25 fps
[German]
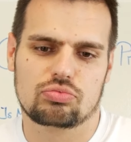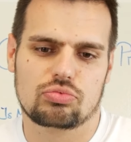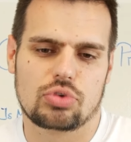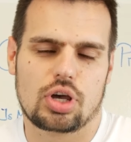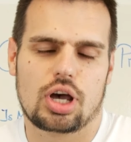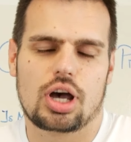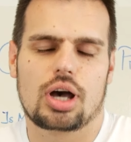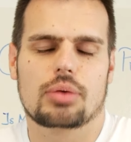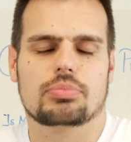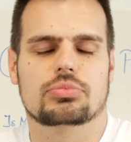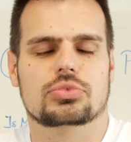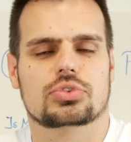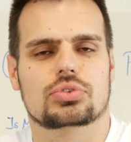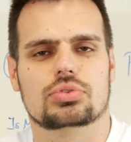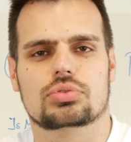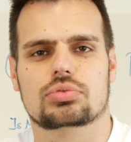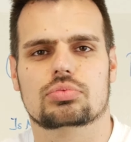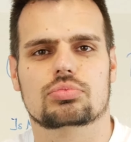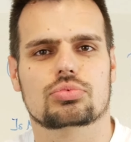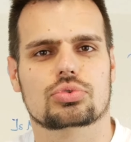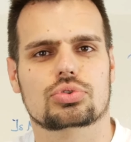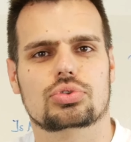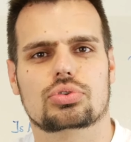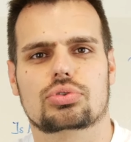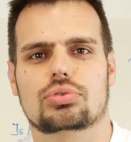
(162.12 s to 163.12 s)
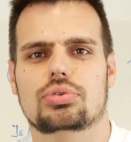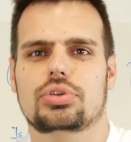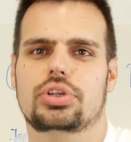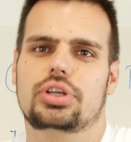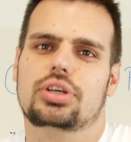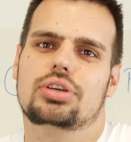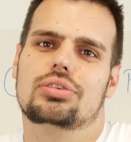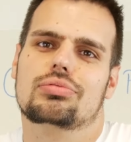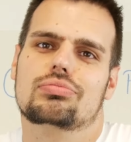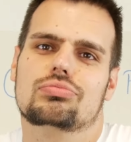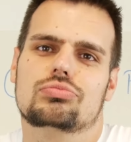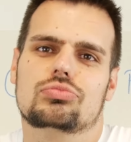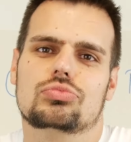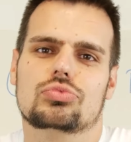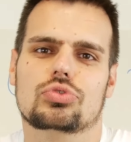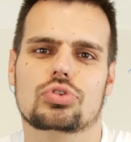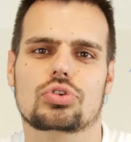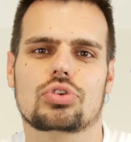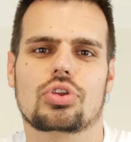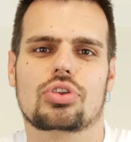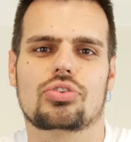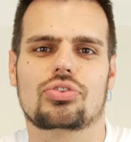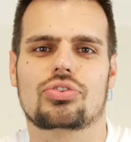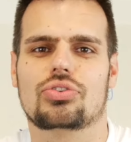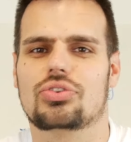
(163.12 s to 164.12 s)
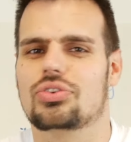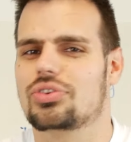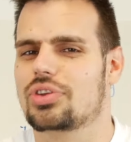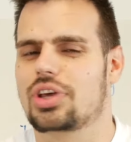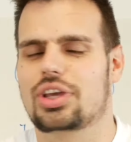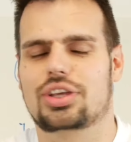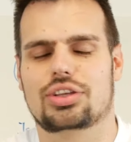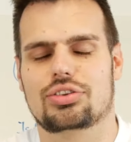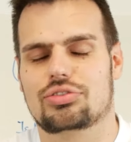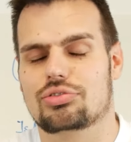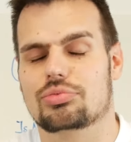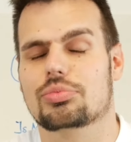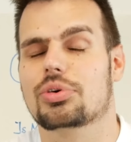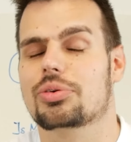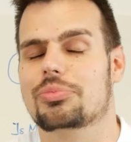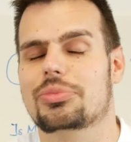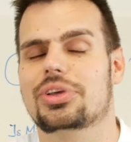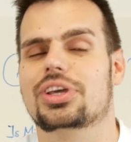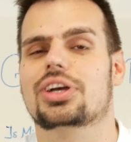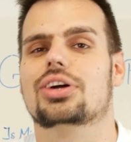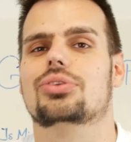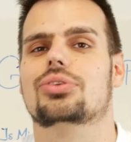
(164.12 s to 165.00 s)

Abend unter Kollegen und das ist eigentlich immer mega